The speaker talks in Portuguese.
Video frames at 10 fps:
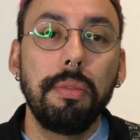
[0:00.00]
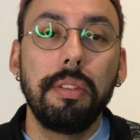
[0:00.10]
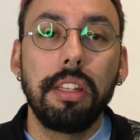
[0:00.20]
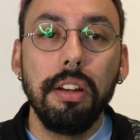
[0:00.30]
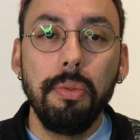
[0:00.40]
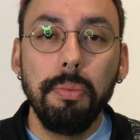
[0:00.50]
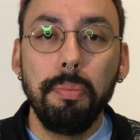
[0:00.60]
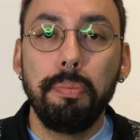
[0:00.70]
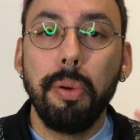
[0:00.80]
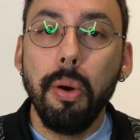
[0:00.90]
tão
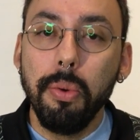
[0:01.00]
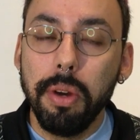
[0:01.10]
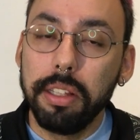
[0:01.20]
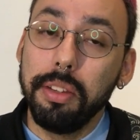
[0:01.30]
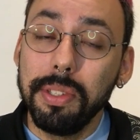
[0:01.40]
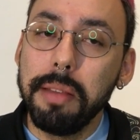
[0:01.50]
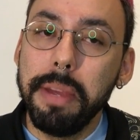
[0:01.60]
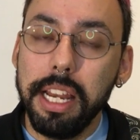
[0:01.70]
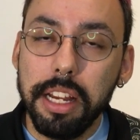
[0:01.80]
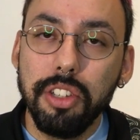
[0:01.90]
boa, tão
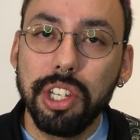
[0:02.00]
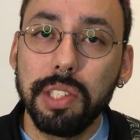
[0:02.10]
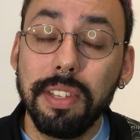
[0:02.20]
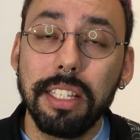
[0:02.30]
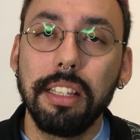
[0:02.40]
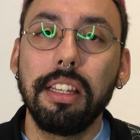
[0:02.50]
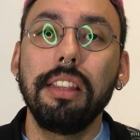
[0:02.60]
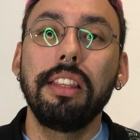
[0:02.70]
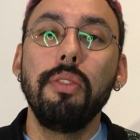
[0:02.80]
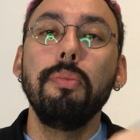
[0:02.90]
semelhante, às vezes até
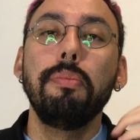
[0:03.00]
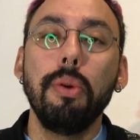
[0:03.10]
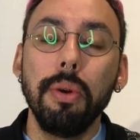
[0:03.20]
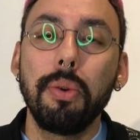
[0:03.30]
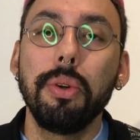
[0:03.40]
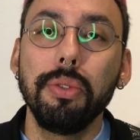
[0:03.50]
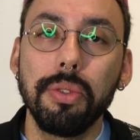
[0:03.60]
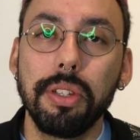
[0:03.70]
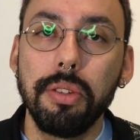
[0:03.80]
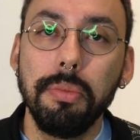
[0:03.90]
tão boa quanto o
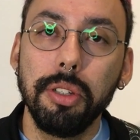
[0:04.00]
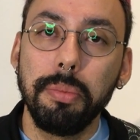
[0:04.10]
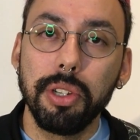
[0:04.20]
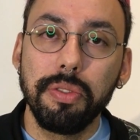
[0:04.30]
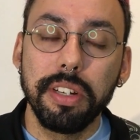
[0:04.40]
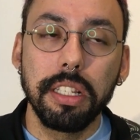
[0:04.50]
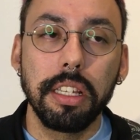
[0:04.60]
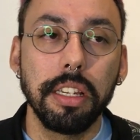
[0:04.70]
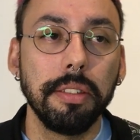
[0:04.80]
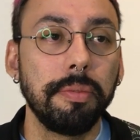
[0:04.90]
ser humano pode
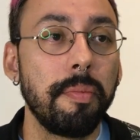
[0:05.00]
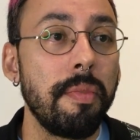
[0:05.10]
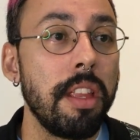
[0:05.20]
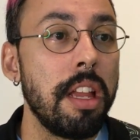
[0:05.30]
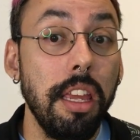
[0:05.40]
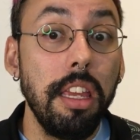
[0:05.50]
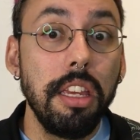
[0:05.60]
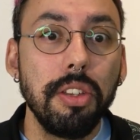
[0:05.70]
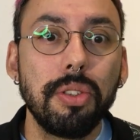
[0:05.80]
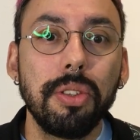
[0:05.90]
fazer.
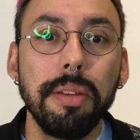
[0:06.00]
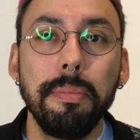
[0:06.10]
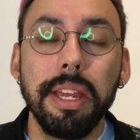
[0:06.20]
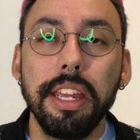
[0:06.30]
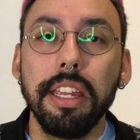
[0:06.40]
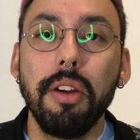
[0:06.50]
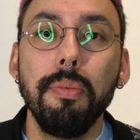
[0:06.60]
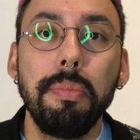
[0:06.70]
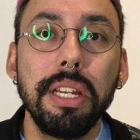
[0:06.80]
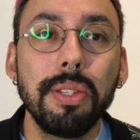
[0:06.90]
E isso também é um
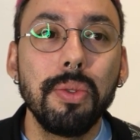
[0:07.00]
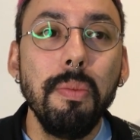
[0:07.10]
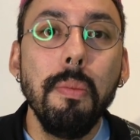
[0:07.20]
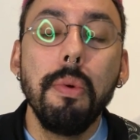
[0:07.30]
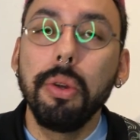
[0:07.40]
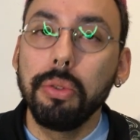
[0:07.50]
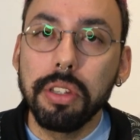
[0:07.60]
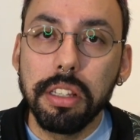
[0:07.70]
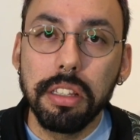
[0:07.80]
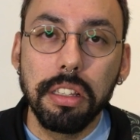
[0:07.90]
preço muito
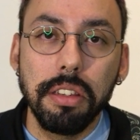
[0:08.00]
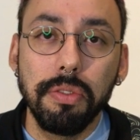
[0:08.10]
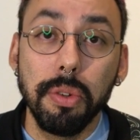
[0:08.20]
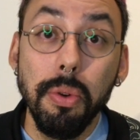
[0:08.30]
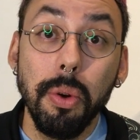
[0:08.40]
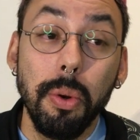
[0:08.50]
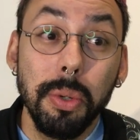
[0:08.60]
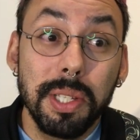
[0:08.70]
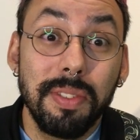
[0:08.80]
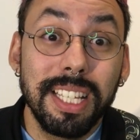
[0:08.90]
acessível, ou
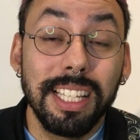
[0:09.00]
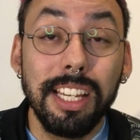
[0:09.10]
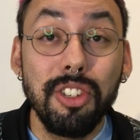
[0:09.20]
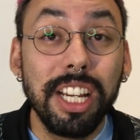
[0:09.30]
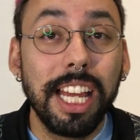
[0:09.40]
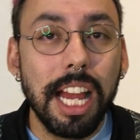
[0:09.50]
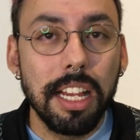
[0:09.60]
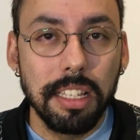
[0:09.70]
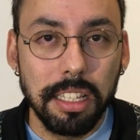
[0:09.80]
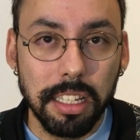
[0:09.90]
às vezes até de
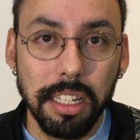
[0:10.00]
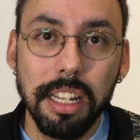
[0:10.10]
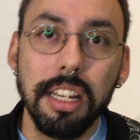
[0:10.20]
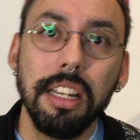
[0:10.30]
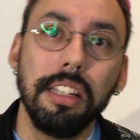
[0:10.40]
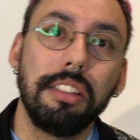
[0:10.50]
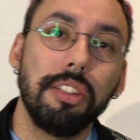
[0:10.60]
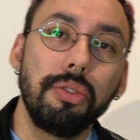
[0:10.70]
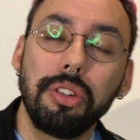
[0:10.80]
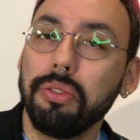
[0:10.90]
graça.
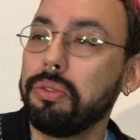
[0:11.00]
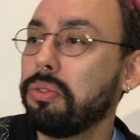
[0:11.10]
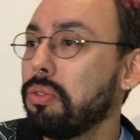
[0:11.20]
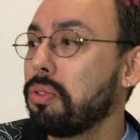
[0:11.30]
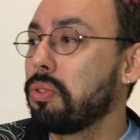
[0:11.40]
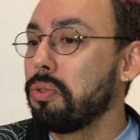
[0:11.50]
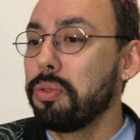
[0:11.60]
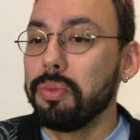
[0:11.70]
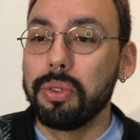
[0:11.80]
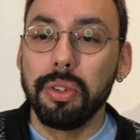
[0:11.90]
Tanto que no, nos
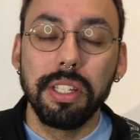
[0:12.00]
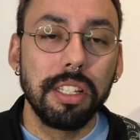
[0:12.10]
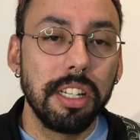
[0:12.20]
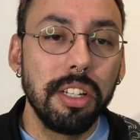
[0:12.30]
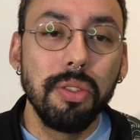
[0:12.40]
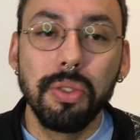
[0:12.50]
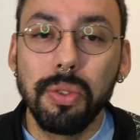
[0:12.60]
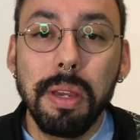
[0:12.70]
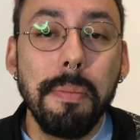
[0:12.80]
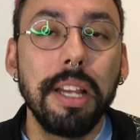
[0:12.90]
últimos dois anos, o
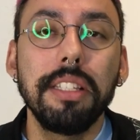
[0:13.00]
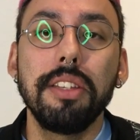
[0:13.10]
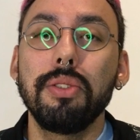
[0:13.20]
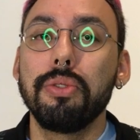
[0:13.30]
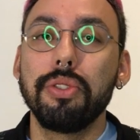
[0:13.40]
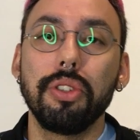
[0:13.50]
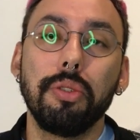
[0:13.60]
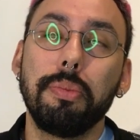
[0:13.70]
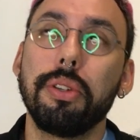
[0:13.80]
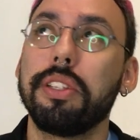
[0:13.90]
que mais tem surgido,
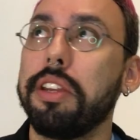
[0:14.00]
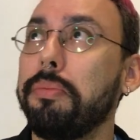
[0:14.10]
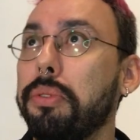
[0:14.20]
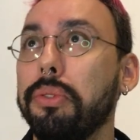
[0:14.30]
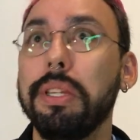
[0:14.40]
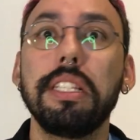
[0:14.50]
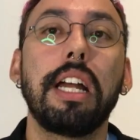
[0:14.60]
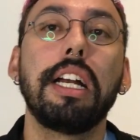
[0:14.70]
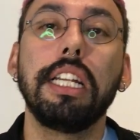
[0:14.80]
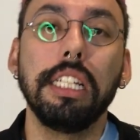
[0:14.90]
por exemplo, no
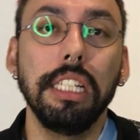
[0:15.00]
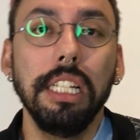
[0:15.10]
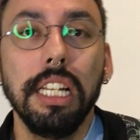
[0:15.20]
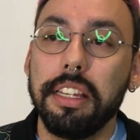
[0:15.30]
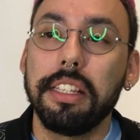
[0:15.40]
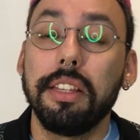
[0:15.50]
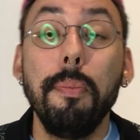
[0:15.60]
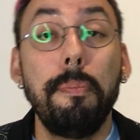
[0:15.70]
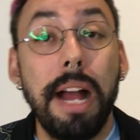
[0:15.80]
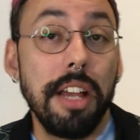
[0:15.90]
Instagram, é,
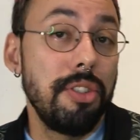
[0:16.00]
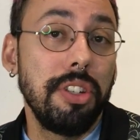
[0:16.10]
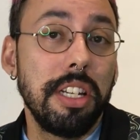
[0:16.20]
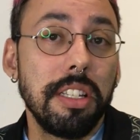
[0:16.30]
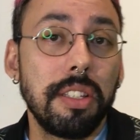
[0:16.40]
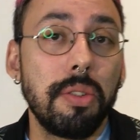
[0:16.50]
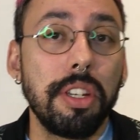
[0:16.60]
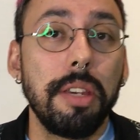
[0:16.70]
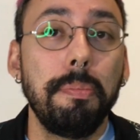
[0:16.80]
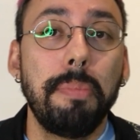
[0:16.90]
são páginas
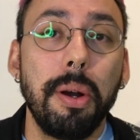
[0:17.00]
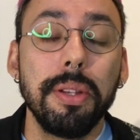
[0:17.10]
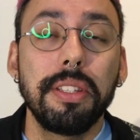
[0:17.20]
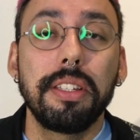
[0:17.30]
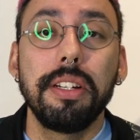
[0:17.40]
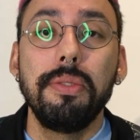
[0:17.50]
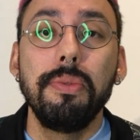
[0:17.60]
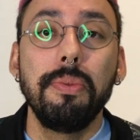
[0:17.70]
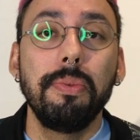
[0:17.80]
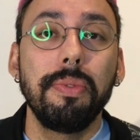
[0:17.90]
que postam